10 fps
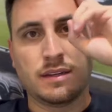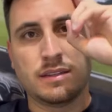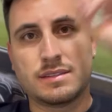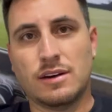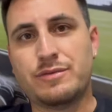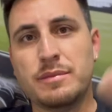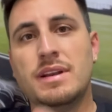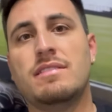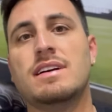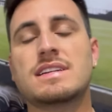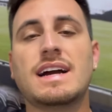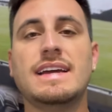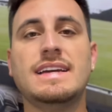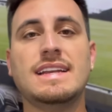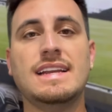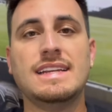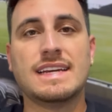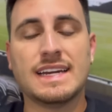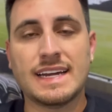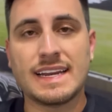Salve família Vascaína, Aline
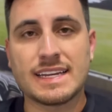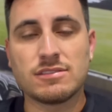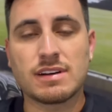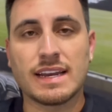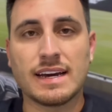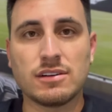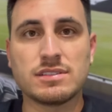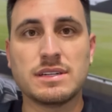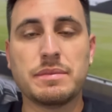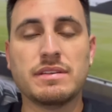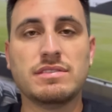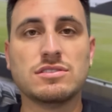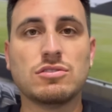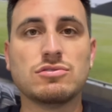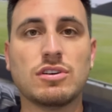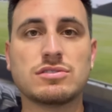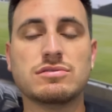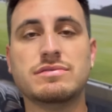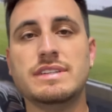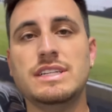Kernari aqui no canal, seja bem-vindo ao
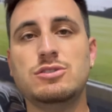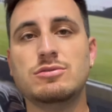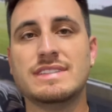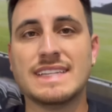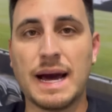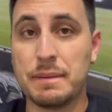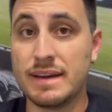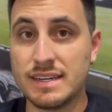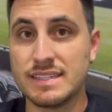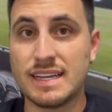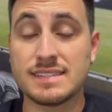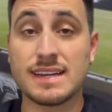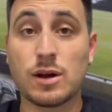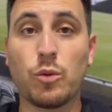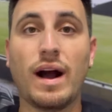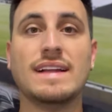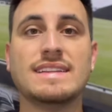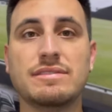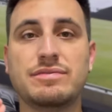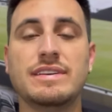nosso vídeo na manhã dessa
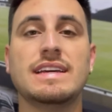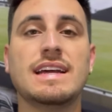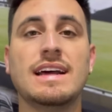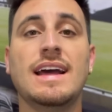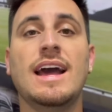quarta-feira,